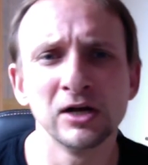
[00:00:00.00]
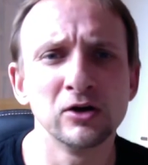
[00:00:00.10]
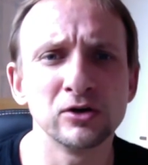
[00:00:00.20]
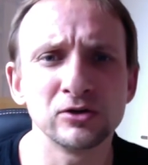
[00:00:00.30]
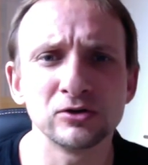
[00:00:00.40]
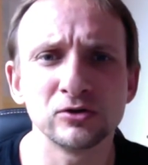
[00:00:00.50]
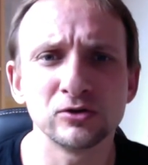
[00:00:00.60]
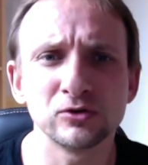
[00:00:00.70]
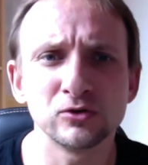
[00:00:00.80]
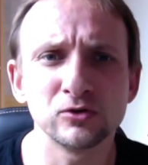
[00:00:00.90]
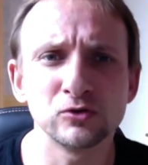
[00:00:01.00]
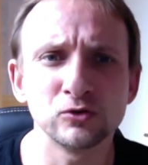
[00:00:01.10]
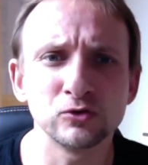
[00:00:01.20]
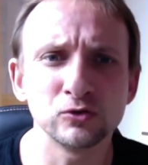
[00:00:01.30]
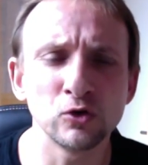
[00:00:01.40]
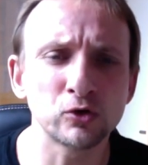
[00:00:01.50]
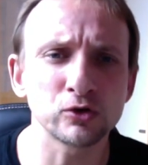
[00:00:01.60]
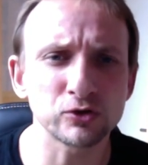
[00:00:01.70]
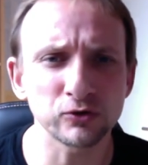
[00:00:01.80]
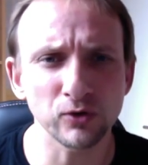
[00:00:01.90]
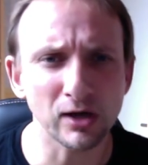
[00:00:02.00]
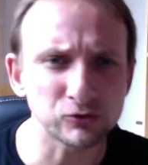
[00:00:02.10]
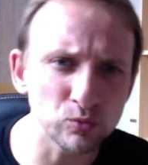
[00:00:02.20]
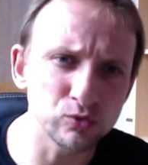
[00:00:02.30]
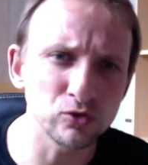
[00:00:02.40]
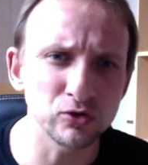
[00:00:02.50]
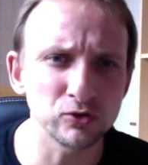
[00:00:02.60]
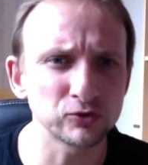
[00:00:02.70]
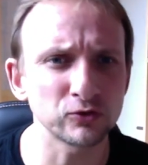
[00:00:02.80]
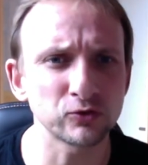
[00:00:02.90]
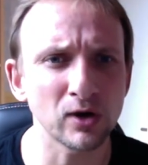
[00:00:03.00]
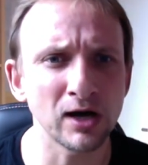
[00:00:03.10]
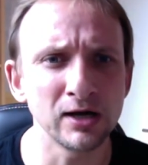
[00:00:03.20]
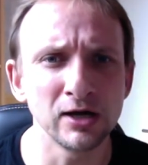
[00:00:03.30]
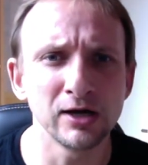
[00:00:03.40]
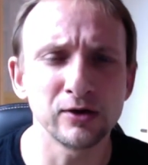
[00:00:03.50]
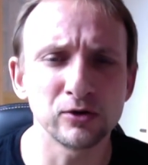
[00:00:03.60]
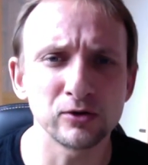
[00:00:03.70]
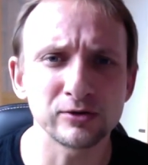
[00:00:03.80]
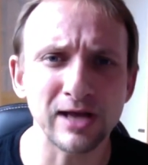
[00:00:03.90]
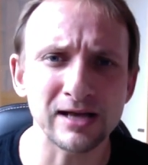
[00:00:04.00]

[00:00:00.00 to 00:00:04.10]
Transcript: Euh, le coach sera The Bull, ce sera euh,